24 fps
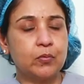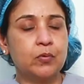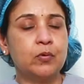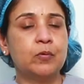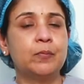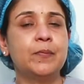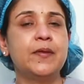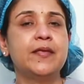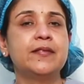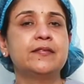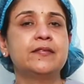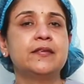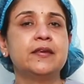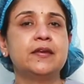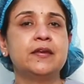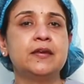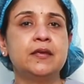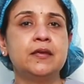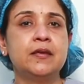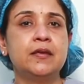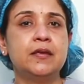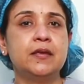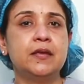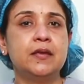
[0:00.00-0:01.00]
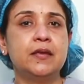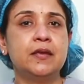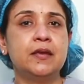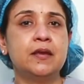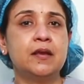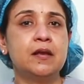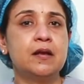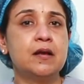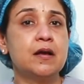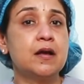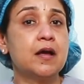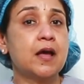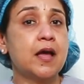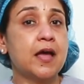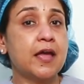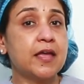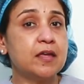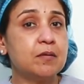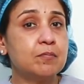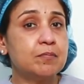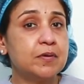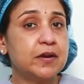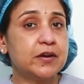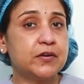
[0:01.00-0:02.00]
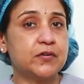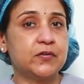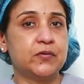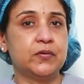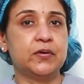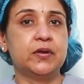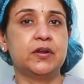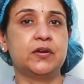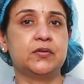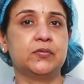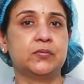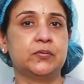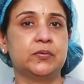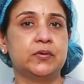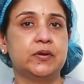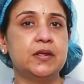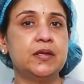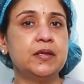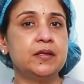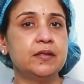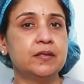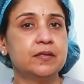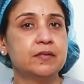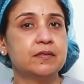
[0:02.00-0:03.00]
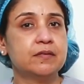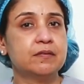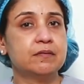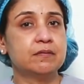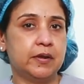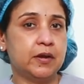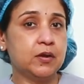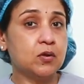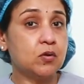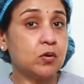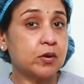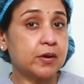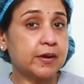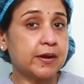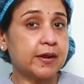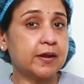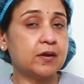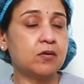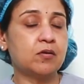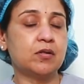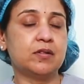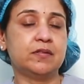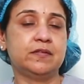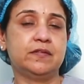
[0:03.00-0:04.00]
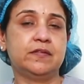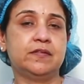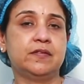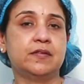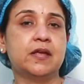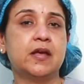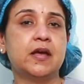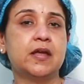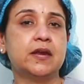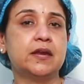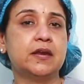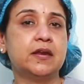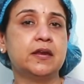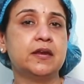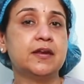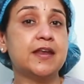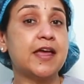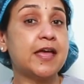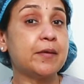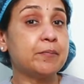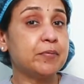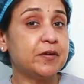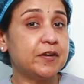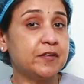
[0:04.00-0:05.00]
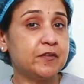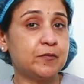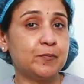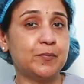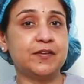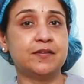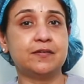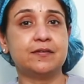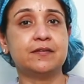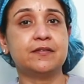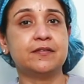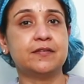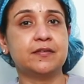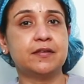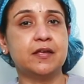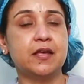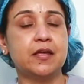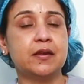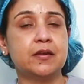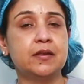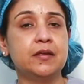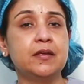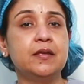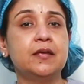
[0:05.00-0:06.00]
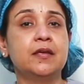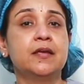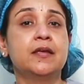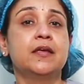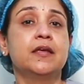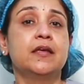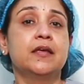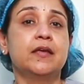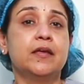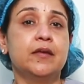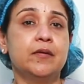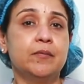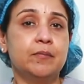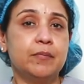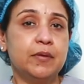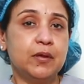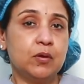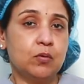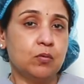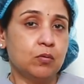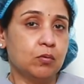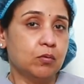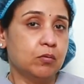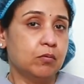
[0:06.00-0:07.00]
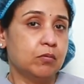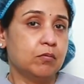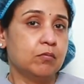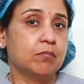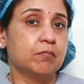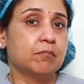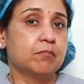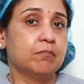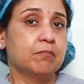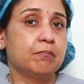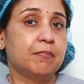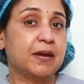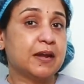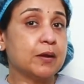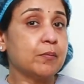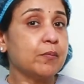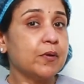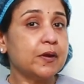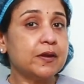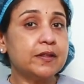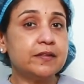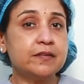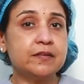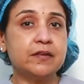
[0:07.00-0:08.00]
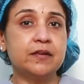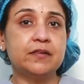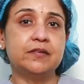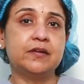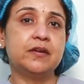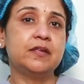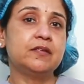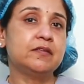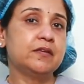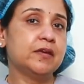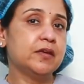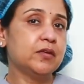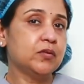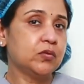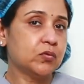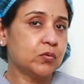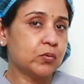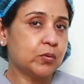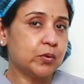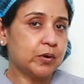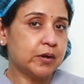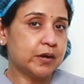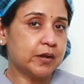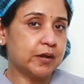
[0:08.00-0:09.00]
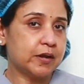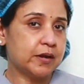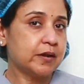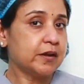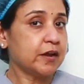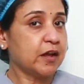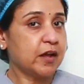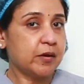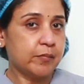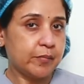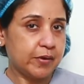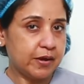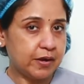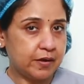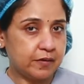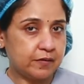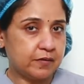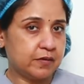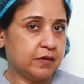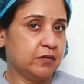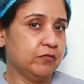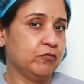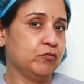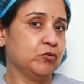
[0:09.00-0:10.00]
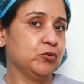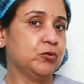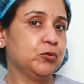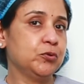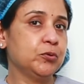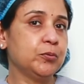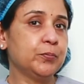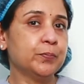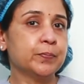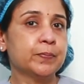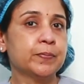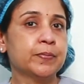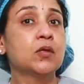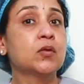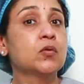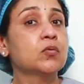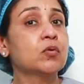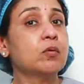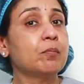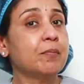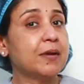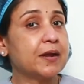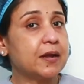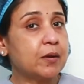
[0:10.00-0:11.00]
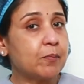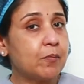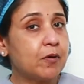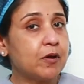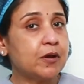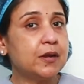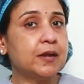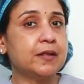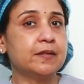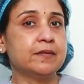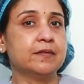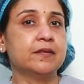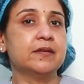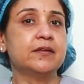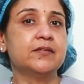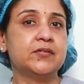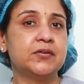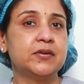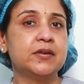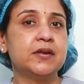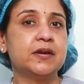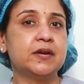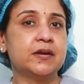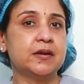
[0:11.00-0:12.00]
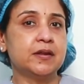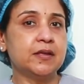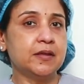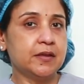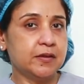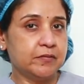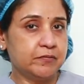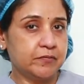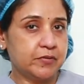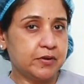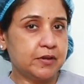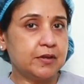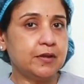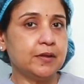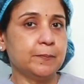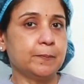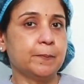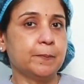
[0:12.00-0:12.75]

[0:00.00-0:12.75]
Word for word: ఒబేసిటీ ఇంకా హై బ్లడ్ షుగర్స్ ఉంటే ఎండోక్రైనాలజిస్ట్ కానీ డయాబెటీస్ స్పెషలిస్ట్ కానీ మీకు మెటబాలిక్ సర్జరీ చేయించుకోండి అనే రికమెండేషన్ ఇవ్వచ్చు సో మెటబాలిక్ సర్జరీ అంటే ఏమిటి